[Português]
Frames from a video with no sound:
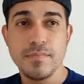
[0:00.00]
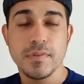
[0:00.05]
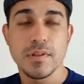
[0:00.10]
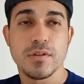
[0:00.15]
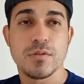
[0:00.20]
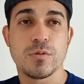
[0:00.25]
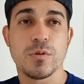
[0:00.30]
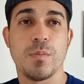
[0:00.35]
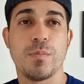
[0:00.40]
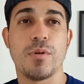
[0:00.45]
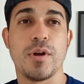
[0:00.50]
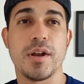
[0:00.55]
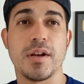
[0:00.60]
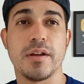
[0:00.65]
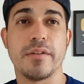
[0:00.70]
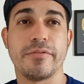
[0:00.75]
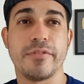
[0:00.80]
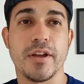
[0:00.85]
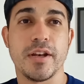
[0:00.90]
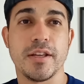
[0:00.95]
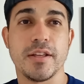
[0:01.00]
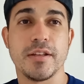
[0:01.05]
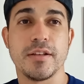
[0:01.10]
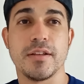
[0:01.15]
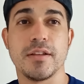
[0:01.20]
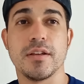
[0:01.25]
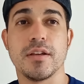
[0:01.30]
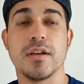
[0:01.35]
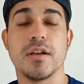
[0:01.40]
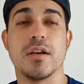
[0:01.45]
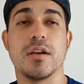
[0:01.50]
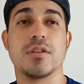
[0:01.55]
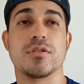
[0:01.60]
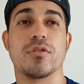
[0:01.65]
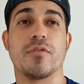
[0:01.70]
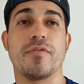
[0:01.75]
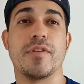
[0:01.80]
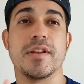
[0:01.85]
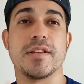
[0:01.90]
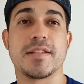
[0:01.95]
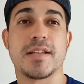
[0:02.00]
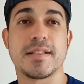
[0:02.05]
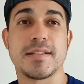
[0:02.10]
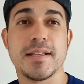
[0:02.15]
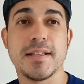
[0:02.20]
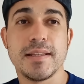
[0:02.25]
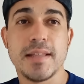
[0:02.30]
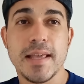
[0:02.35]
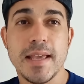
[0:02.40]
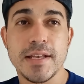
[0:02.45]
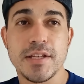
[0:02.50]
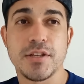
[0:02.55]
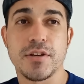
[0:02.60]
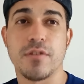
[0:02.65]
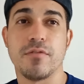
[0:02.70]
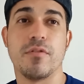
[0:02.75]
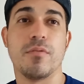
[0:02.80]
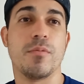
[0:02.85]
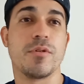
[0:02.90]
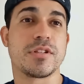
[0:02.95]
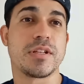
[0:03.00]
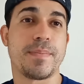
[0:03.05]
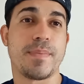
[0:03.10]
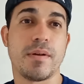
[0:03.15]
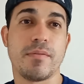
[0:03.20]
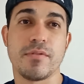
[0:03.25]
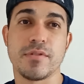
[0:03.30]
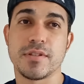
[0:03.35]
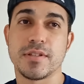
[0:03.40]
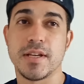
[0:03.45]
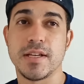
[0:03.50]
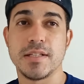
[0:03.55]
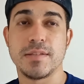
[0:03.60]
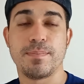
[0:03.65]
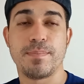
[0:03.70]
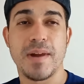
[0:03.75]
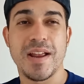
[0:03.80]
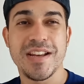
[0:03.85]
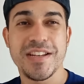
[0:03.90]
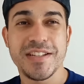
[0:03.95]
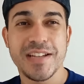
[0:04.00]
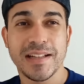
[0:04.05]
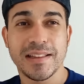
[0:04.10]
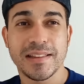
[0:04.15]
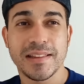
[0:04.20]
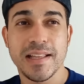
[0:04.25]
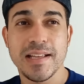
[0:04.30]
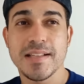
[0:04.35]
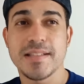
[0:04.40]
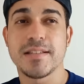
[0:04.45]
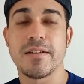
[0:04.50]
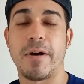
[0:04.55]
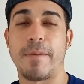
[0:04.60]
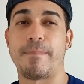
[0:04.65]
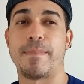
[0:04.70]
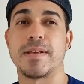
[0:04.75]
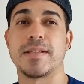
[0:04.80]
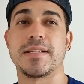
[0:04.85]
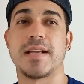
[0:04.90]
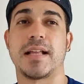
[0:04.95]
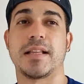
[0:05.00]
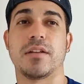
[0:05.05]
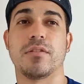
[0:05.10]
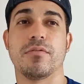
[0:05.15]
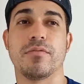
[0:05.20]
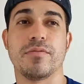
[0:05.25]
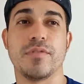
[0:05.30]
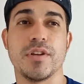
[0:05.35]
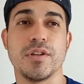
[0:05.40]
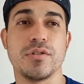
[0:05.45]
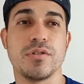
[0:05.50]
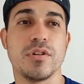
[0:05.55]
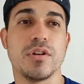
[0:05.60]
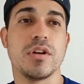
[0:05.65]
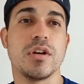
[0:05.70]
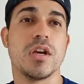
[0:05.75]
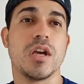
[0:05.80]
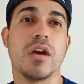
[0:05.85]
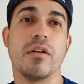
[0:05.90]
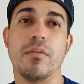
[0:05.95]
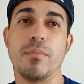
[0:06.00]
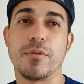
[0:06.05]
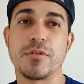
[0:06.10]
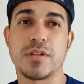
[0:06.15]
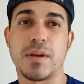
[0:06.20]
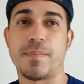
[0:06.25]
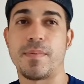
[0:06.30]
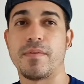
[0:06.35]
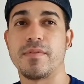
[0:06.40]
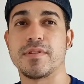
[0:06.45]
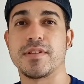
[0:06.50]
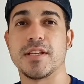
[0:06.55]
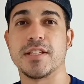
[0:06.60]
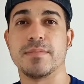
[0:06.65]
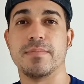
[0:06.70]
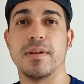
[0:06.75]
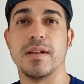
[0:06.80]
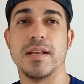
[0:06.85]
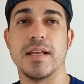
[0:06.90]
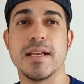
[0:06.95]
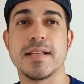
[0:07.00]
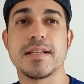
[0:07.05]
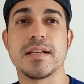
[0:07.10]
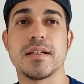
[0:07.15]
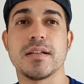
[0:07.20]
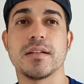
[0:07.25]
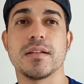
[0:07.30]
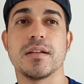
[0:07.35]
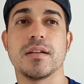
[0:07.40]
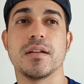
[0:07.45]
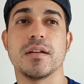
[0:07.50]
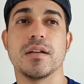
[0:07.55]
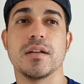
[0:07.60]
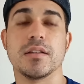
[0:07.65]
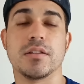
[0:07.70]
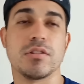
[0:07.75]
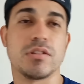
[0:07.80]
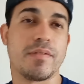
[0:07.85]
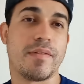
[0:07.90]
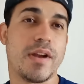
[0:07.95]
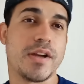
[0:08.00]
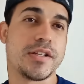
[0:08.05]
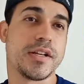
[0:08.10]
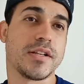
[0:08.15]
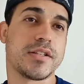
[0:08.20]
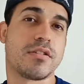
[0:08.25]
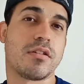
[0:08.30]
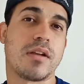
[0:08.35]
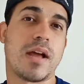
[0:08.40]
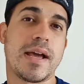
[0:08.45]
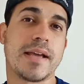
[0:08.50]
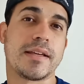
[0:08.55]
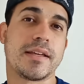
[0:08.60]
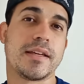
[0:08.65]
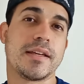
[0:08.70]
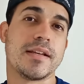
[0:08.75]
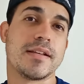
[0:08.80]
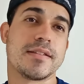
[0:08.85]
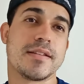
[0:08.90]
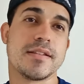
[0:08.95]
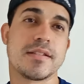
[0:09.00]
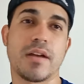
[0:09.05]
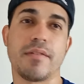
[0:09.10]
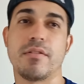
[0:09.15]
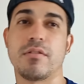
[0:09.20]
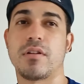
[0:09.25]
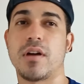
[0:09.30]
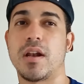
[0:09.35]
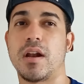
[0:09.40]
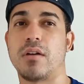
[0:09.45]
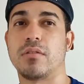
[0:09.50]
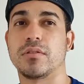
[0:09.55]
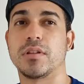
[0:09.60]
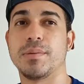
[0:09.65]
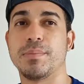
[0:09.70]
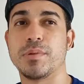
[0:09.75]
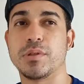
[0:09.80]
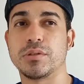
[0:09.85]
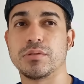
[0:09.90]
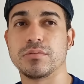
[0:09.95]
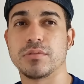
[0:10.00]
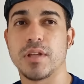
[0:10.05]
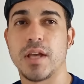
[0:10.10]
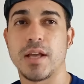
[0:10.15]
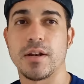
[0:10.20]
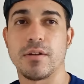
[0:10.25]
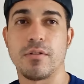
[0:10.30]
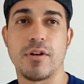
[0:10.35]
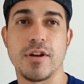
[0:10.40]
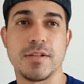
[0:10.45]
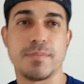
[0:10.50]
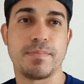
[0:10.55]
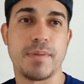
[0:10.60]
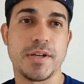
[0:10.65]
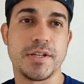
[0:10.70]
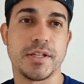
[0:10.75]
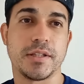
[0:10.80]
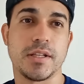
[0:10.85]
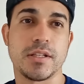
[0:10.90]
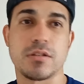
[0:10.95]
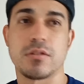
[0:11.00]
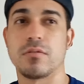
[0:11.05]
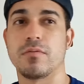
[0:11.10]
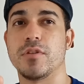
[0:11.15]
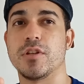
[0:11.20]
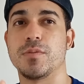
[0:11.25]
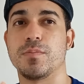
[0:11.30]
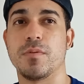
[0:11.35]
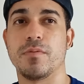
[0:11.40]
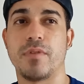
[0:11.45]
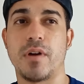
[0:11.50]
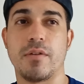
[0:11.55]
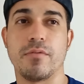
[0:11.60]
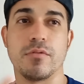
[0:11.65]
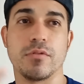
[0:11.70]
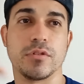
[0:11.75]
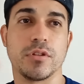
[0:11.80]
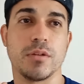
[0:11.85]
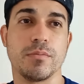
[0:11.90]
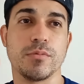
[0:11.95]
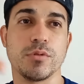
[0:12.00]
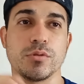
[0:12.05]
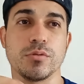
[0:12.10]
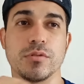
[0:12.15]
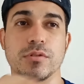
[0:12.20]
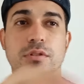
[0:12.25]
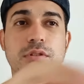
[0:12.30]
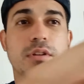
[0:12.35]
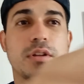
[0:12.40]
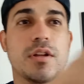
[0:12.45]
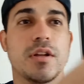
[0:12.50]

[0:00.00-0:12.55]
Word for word: Sobre o Renan Ferini sofrendo esse acidente. Eu vou mostrar pra vocês. Preste atenção, rapaziada, no vídeo. Eu vou mostrar pra vocês, beleza? Então já vai deixando seu like, se inscreve no canal, tamo junto, é nóis, preste atenção no vídeo, por favor, tamo junto.